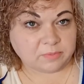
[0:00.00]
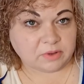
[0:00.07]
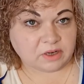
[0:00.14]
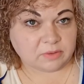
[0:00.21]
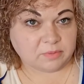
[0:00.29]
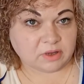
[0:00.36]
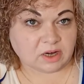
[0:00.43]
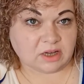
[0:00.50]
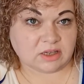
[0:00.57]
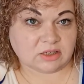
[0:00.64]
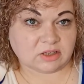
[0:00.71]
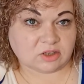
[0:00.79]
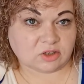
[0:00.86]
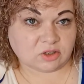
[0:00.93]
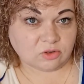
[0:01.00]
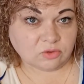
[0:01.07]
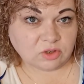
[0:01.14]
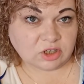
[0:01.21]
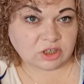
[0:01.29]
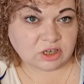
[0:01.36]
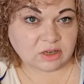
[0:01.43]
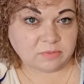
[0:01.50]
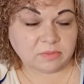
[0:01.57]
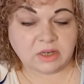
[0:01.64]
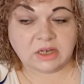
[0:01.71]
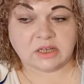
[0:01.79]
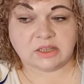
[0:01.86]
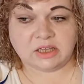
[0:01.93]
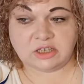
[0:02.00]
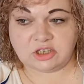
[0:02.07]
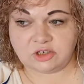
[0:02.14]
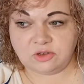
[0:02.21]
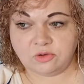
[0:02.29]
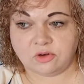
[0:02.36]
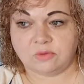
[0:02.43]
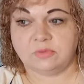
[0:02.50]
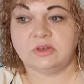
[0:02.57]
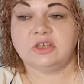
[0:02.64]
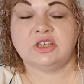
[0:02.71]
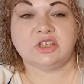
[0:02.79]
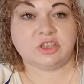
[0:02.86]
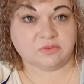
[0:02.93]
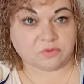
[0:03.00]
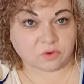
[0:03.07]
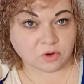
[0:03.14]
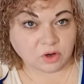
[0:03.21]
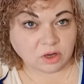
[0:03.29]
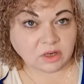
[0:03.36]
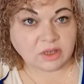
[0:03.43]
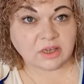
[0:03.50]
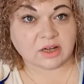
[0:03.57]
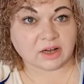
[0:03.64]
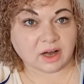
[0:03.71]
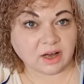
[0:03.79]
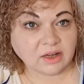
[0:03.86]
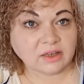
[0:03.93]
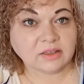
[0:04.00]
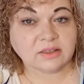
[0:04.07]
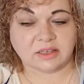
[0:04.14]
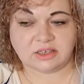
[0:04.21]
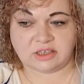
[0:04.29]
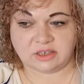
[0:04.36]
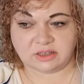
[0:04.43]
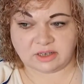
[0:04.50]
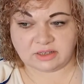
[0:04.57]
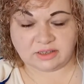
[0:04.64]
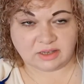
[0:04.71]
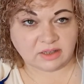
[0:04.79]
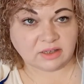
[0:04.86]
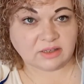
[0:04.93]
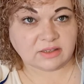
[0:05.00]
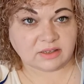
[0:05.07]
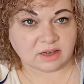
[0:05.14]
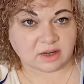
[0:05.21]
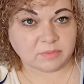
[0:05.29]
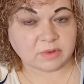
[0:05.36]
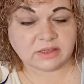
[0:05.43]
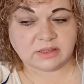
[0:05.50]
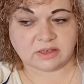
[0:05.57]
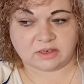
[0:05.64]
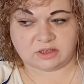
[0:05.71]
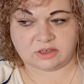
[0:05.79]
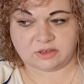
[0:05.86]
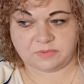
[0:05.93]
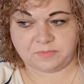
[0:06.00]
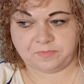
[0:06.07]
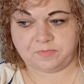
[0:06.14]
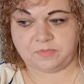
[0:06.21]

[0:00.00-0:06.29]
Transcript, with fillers: перебираясь к случаям, начнем с чего и как начала делать я массаж.